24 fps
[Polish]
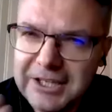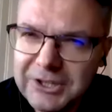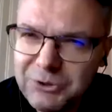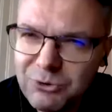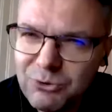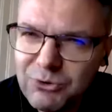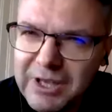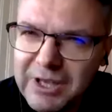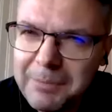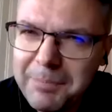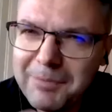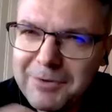I
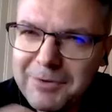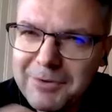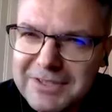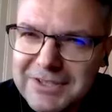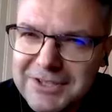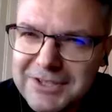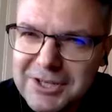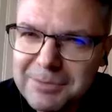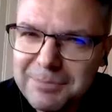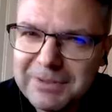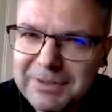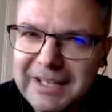drugie
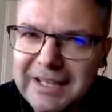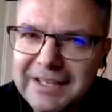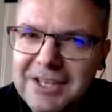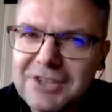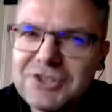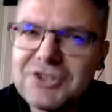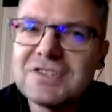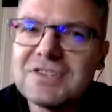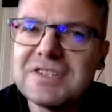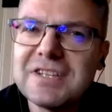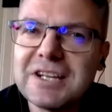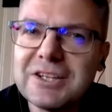pomocnicze pytanie,
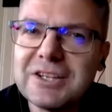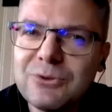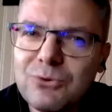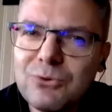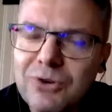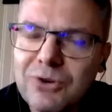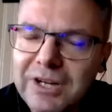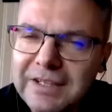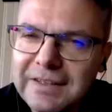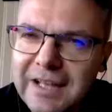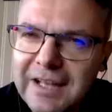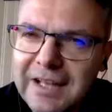czy
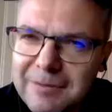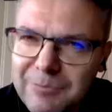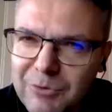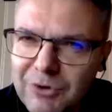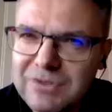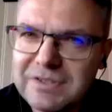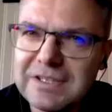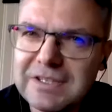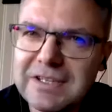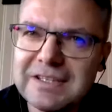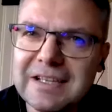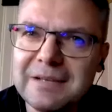serducho jednak
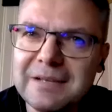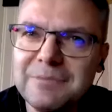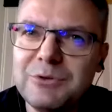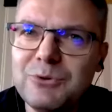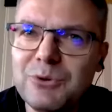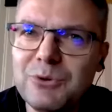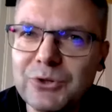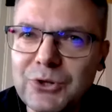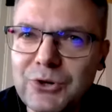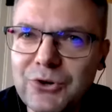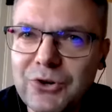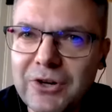mocniej
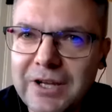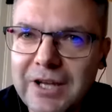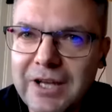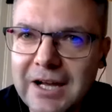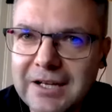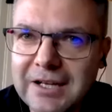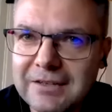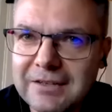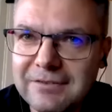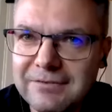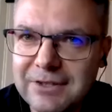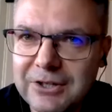zabiło trochę,
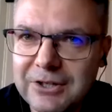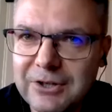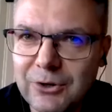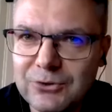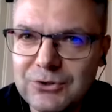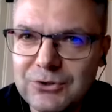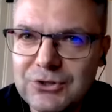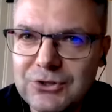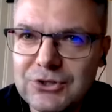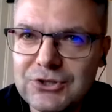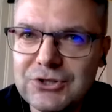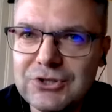jak
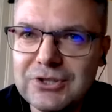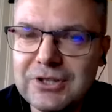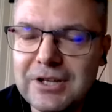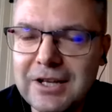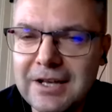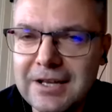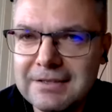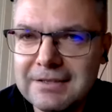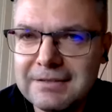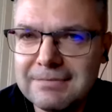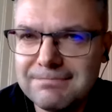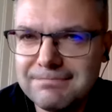wychodzisz
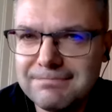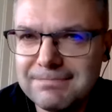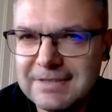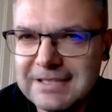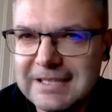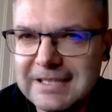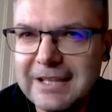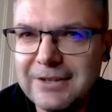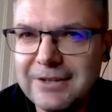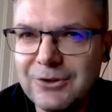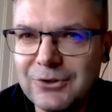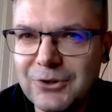na
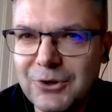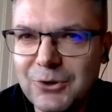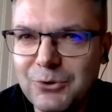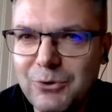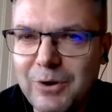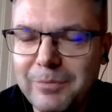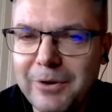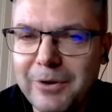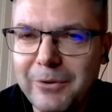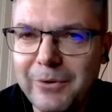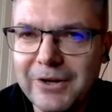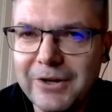stadion
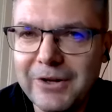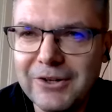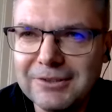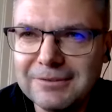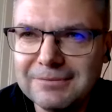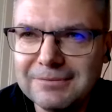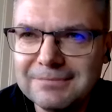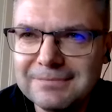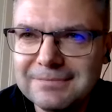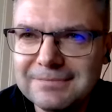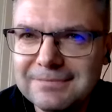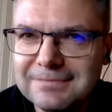Orła Białego?
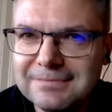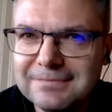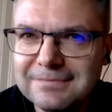